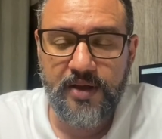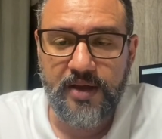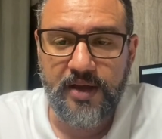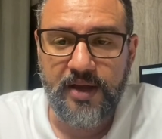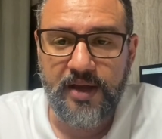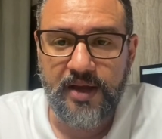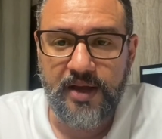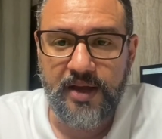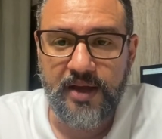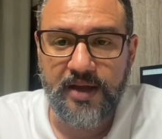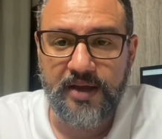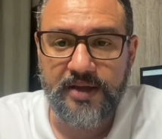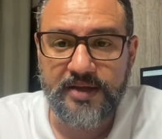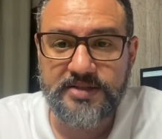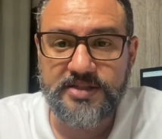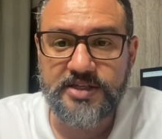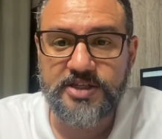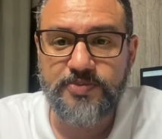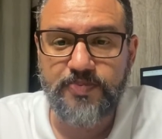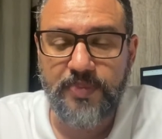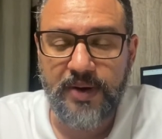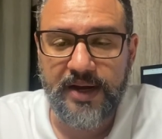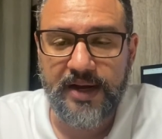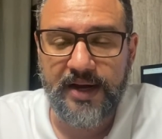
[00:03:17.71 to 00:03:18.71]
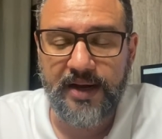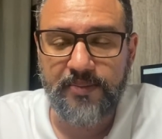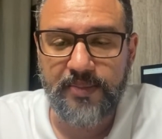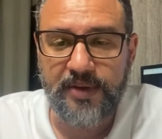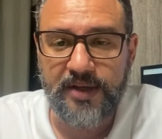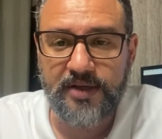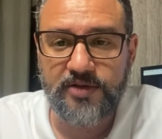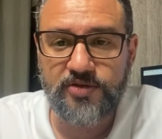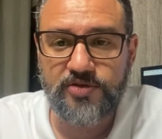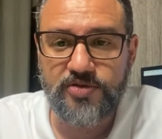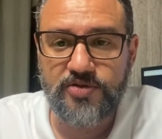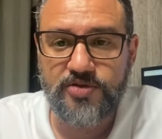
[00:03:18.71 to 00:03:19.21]
é, esses
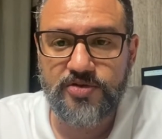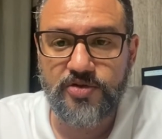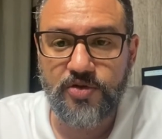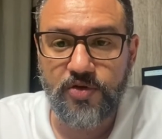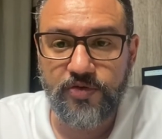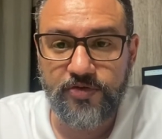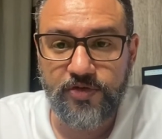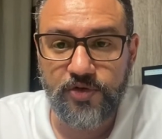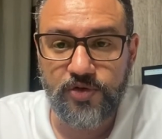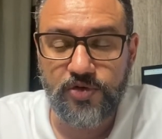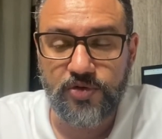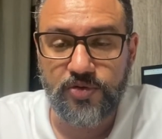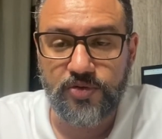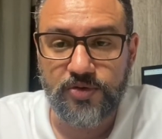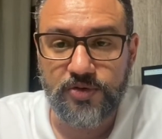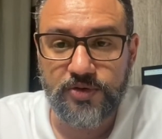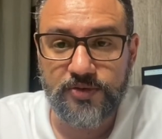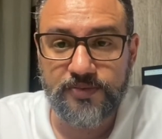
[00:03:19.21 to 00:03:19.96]
pagamentos no futuro.